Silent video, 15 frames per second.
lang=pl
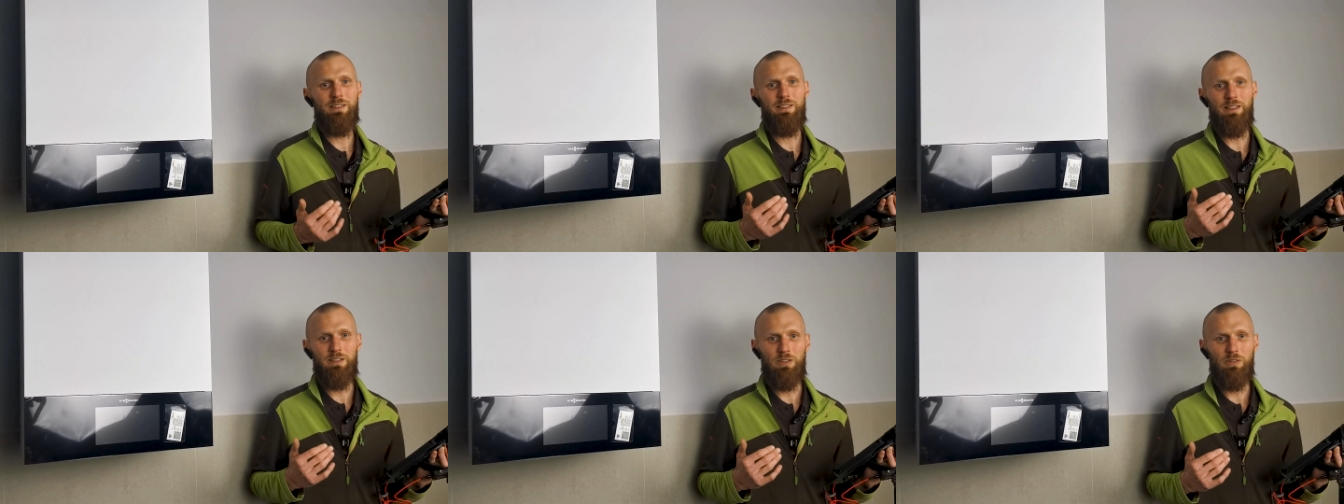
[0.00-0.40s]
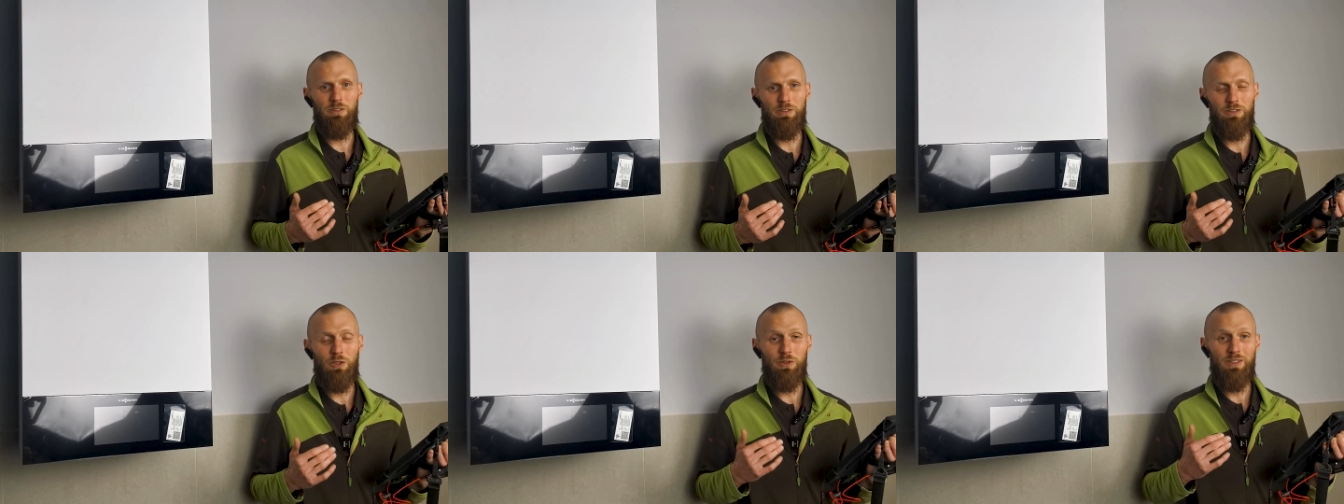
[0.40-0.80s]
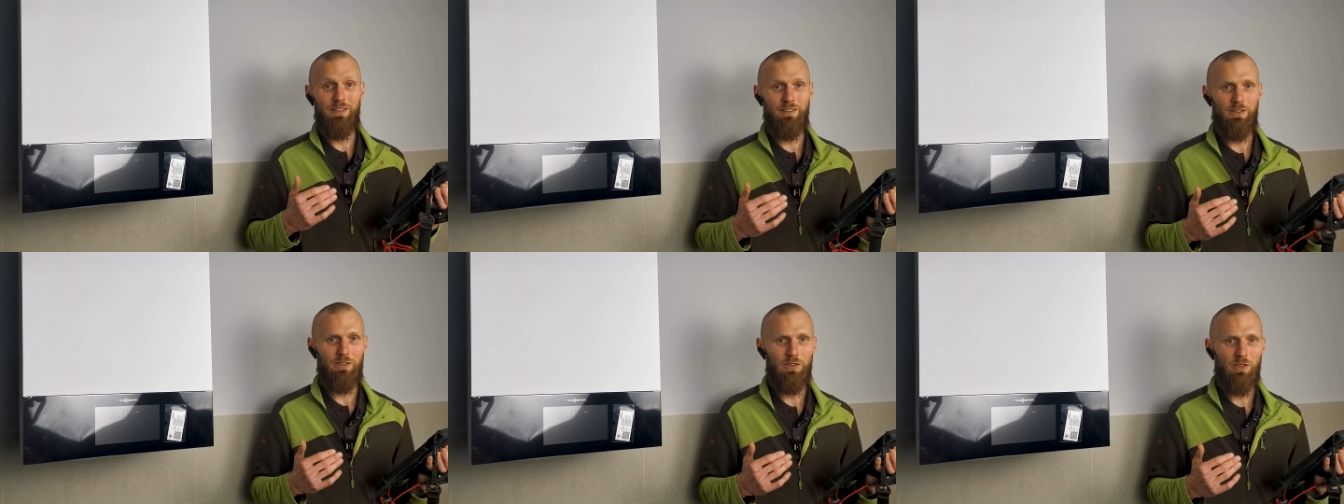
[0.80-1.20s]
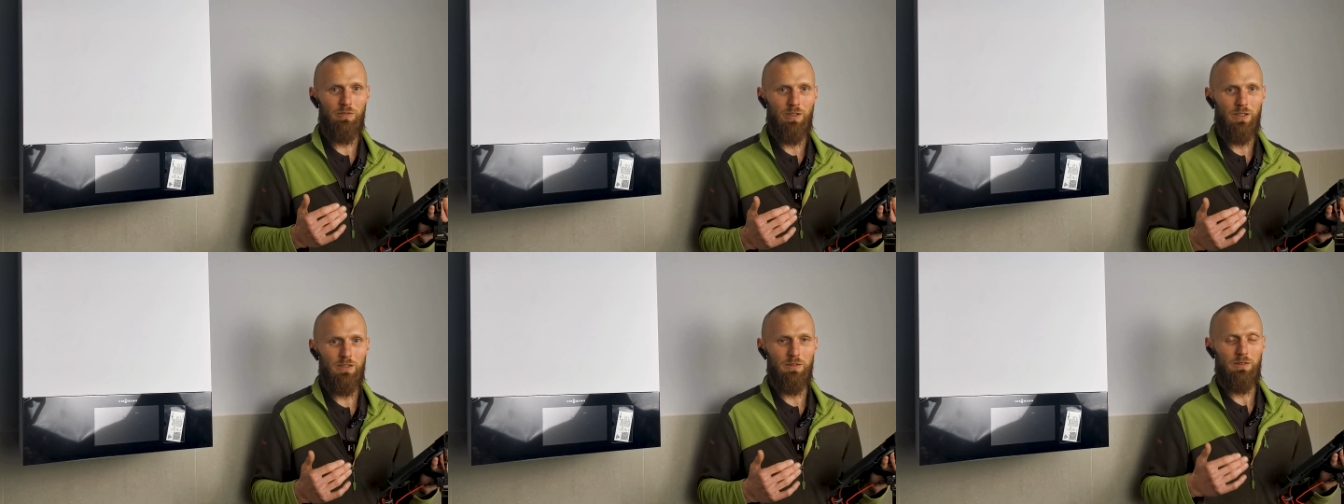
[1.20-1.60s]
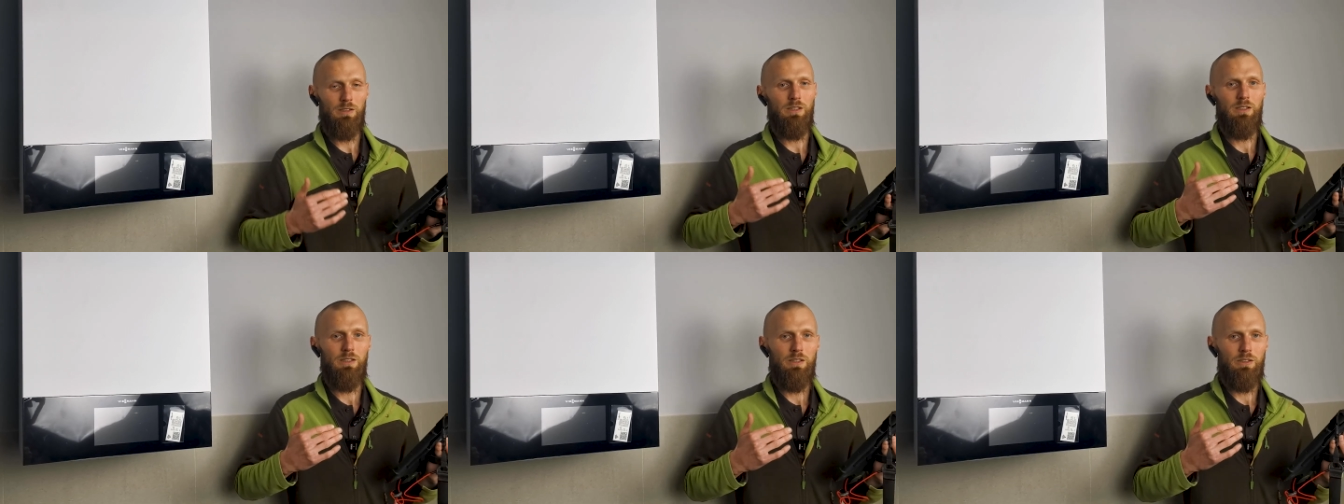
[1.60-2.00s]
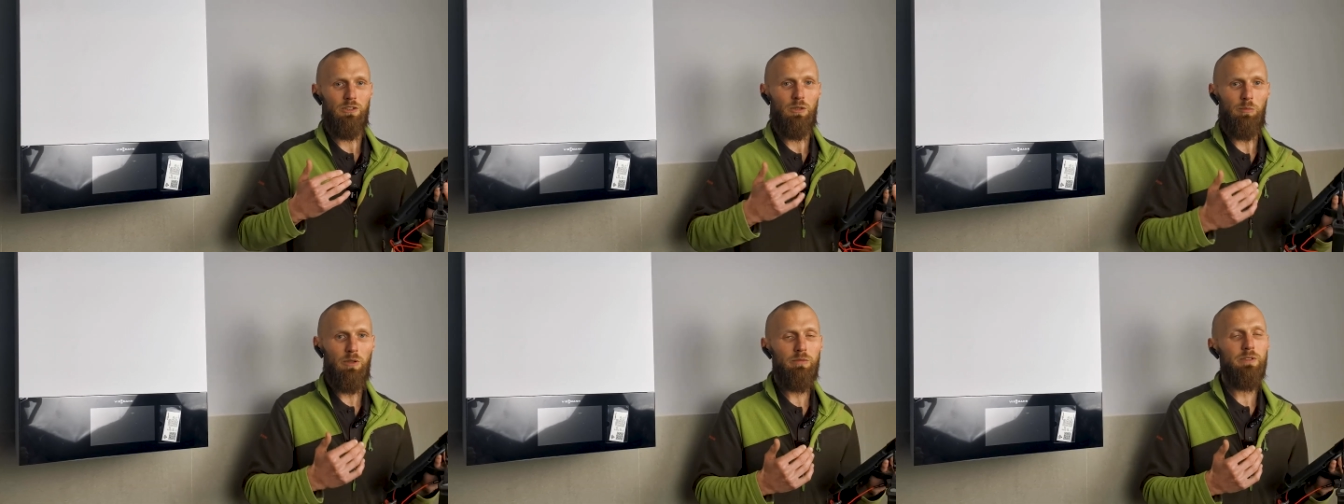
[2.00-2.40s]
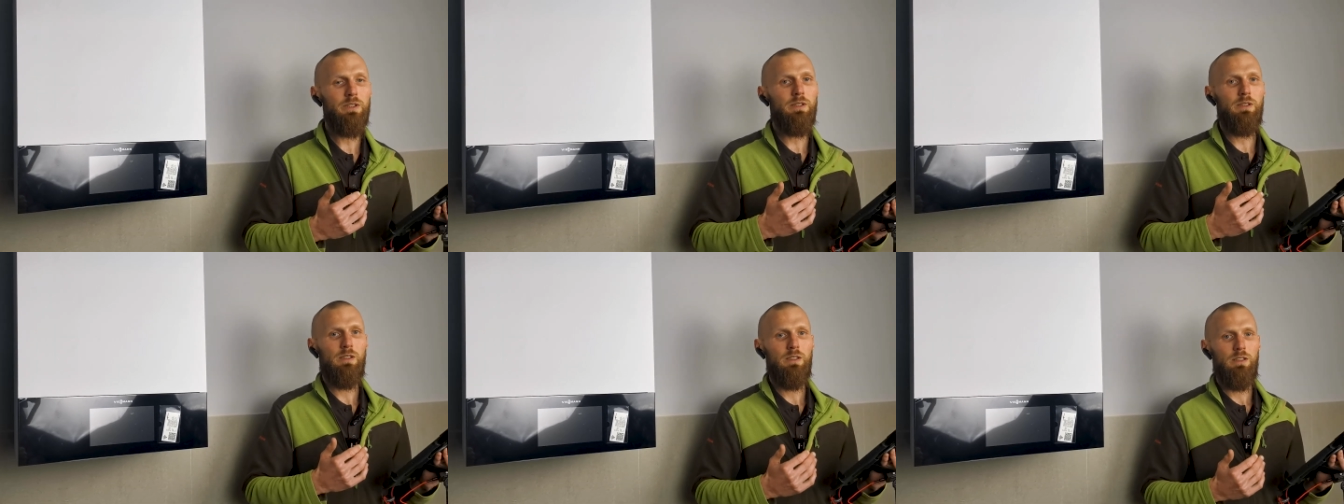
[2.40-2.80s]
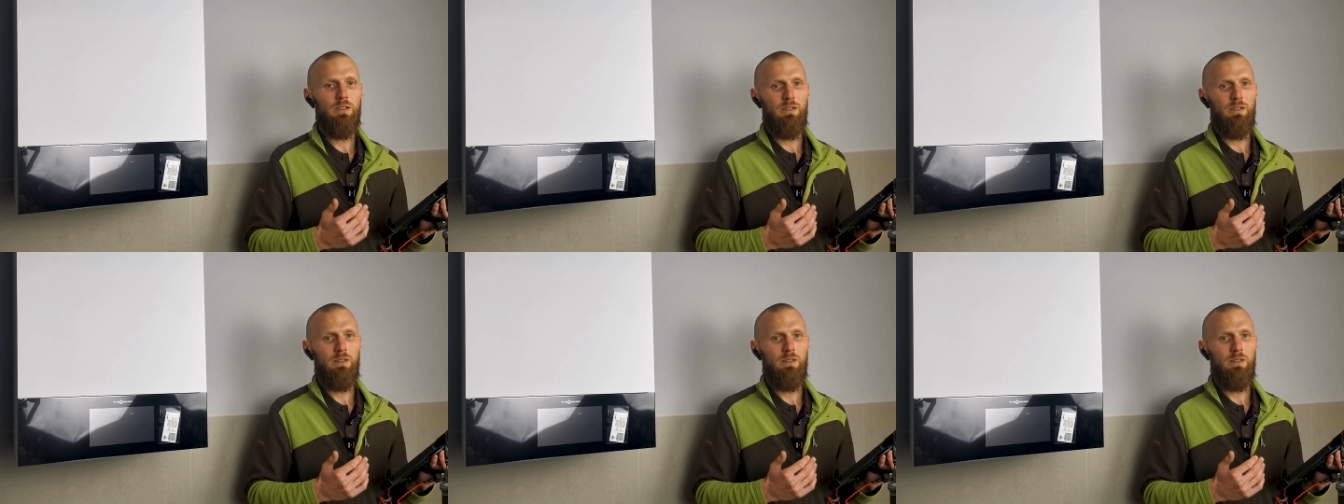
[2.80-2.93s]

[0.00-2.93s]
zastos do zastosowań domowych,